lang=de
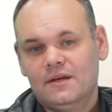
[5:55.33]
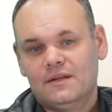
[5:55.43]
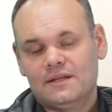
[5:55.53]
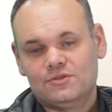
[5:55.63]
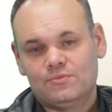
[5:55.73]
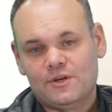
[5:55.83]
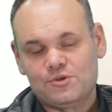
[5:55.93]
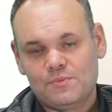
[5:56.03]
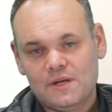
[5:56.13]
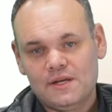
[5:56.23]
dass zum
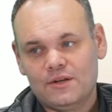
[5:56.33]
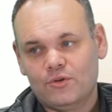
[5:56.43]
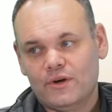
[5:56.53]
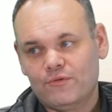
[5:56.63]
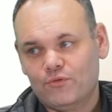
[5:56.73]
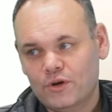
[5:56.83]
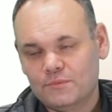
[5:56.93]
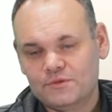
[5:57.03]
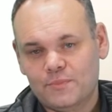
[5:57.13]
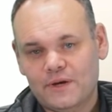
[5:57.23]
Beispiel hier neue
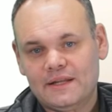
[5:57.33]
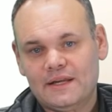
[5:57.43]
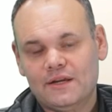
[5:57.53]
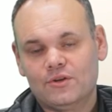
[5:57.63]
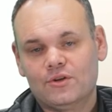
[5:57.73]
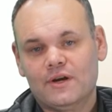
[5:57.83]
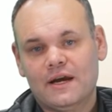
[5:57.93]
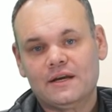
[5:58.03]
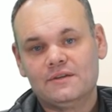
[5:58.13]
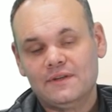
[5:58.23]
Forumsbeiträge oder neue
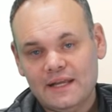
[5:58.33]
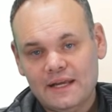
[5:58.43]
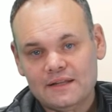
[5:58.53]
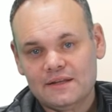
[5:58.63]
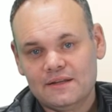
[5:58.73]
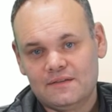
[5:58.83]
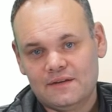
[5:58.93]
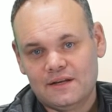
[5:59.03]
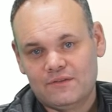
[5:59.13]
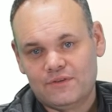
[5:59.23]
Aktivitäten in dieser
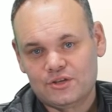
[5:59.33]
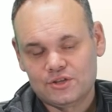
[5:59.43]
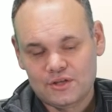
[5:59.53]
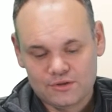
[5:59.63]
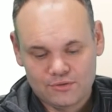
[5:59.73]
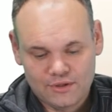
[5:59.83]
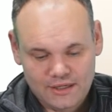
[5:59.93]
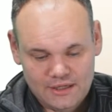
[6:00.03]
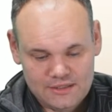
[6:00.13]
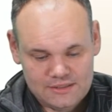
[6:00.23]
Lehrveranstaltung
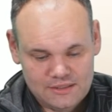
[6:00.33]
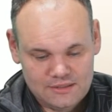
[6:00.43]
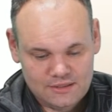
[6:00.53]
drinnen sind.